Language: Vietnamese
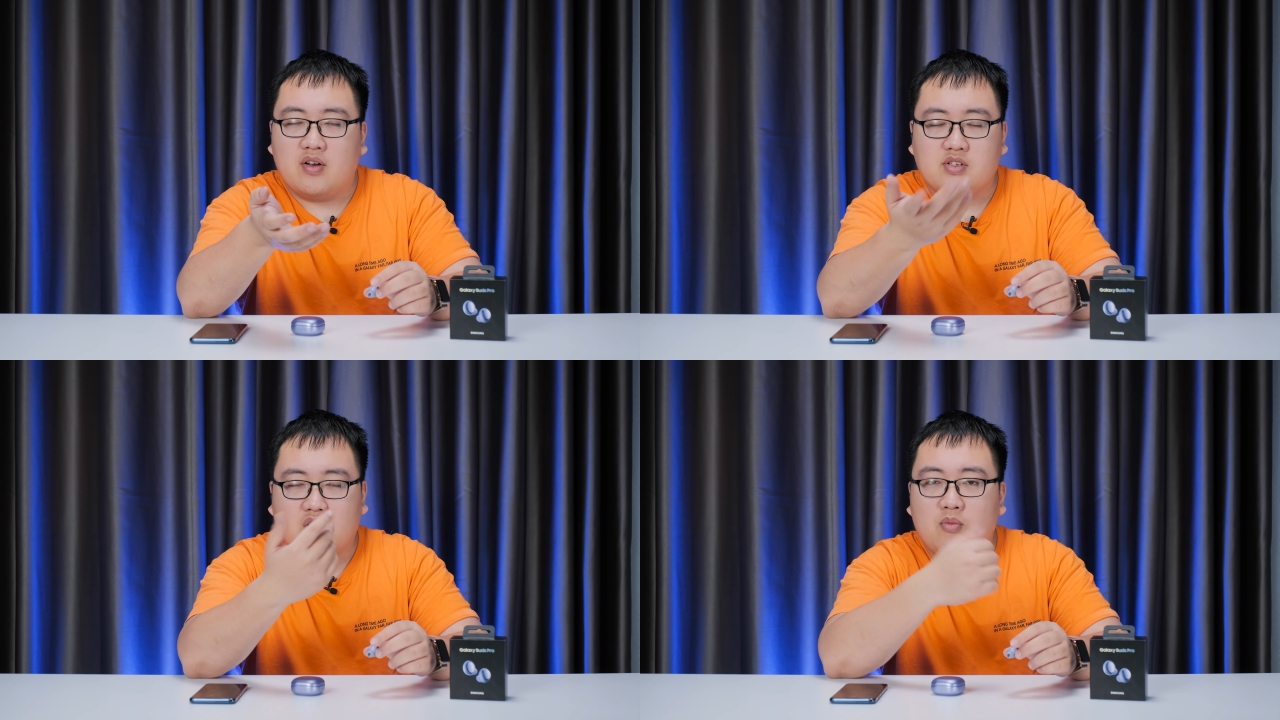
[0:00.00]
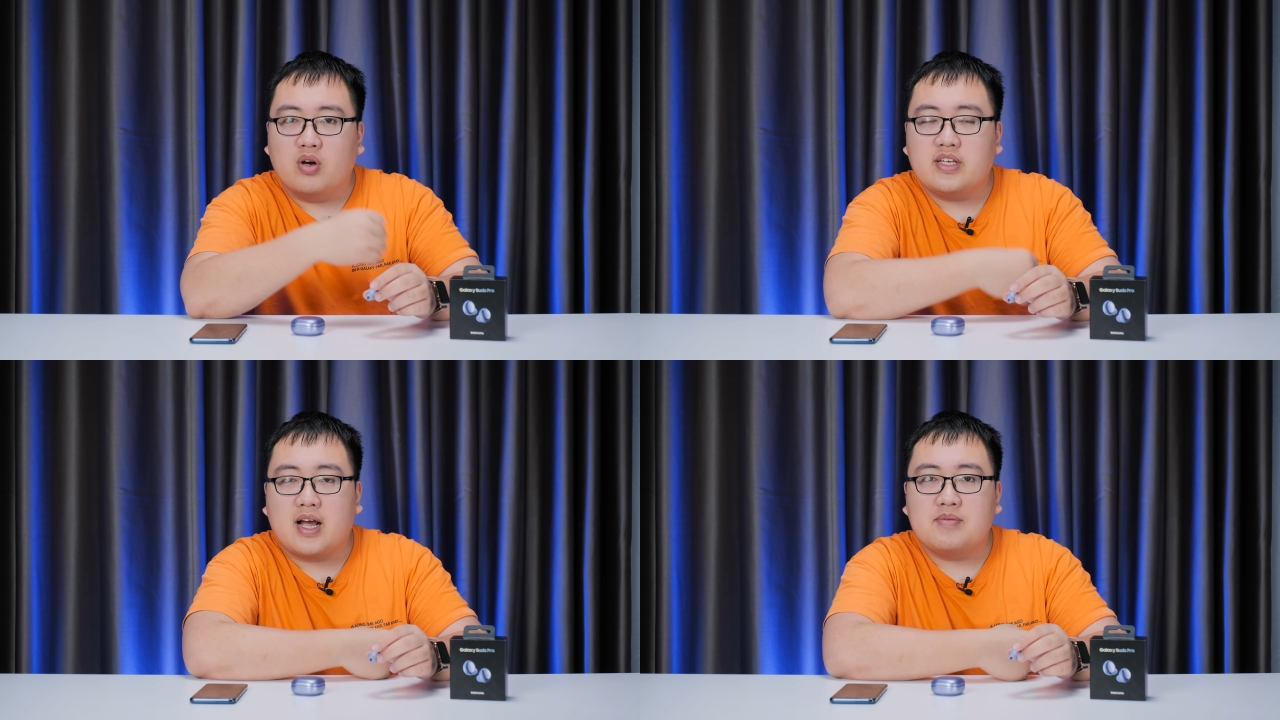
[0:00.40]
nó chỉ có
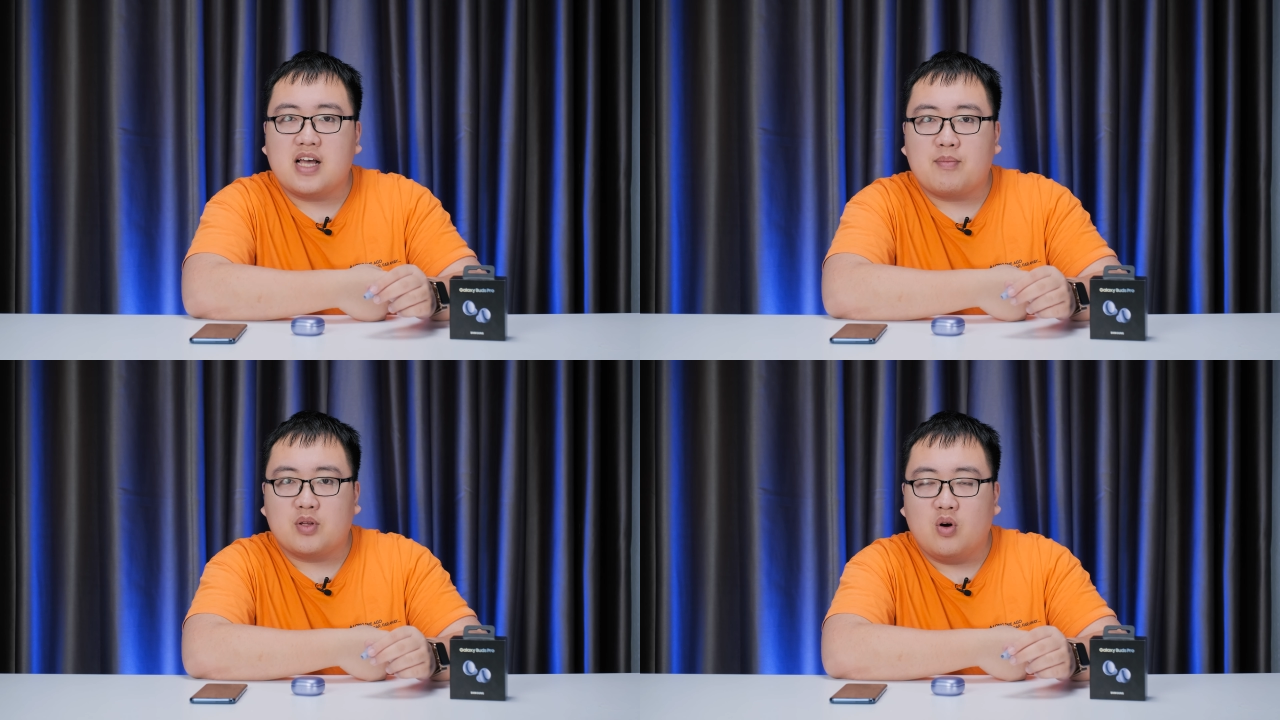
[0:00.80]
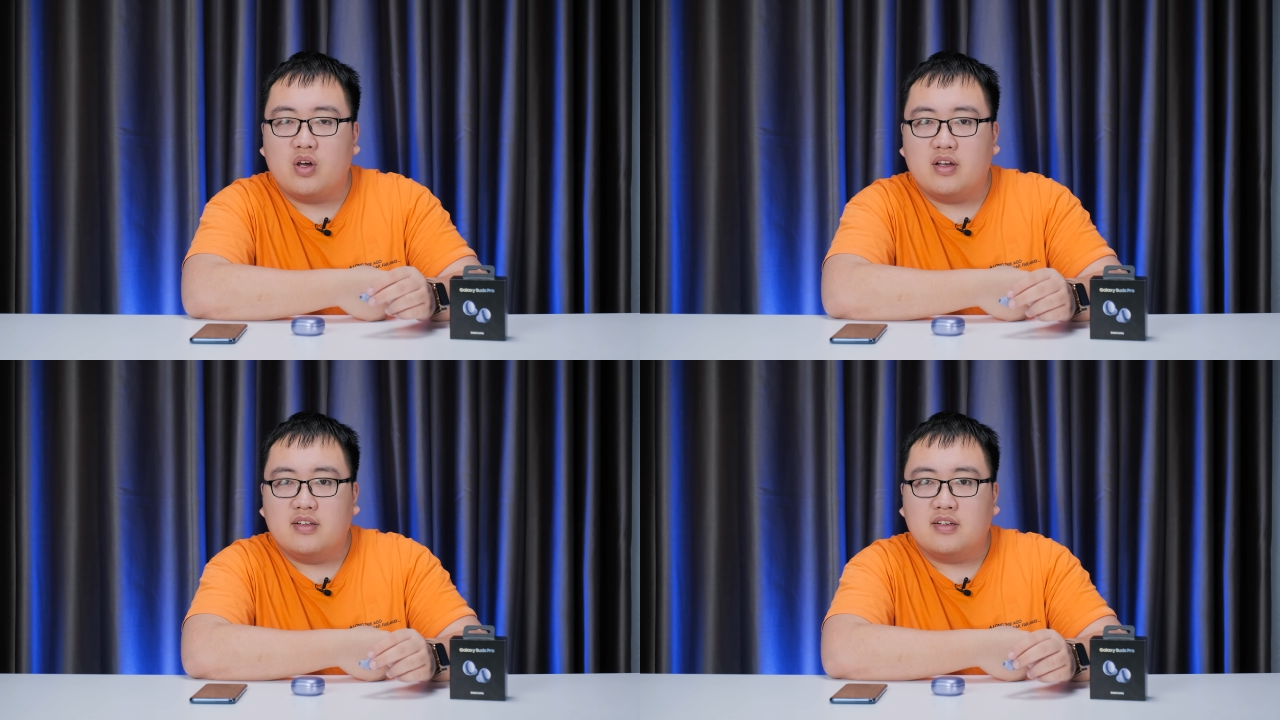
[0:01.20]
mỗi dây cáp sạc mà thôi,
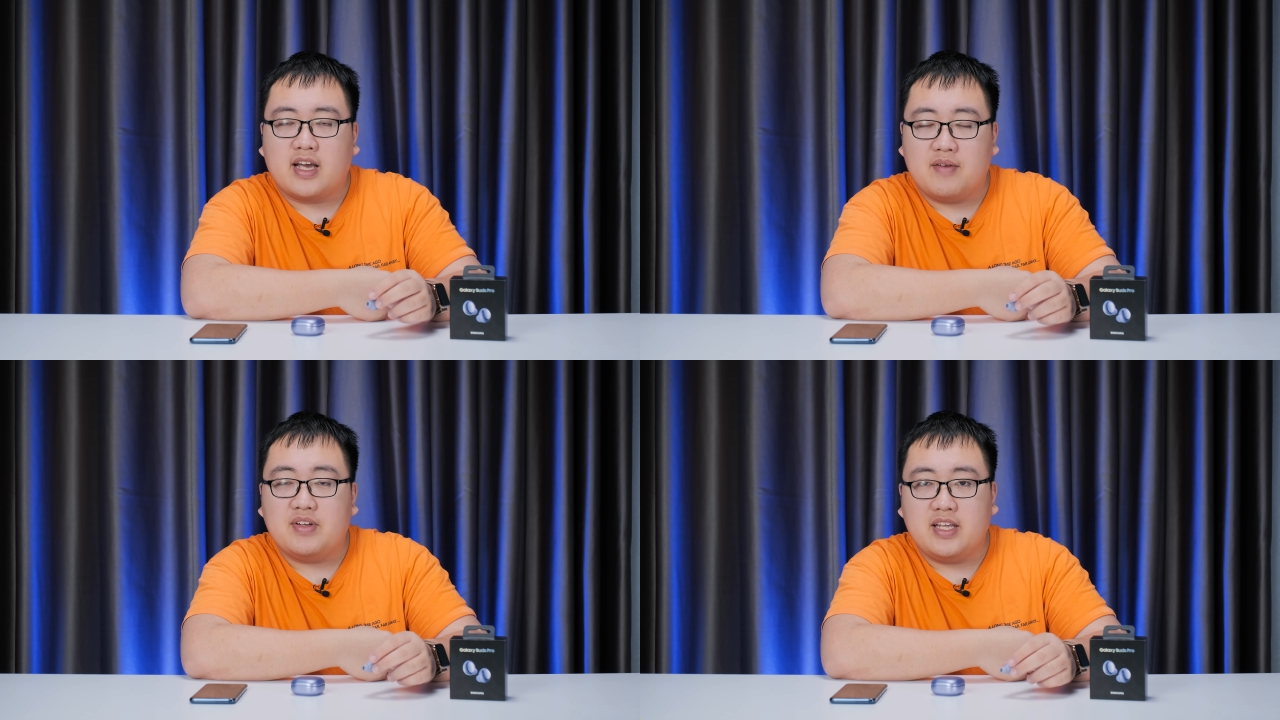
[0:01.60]
kèm với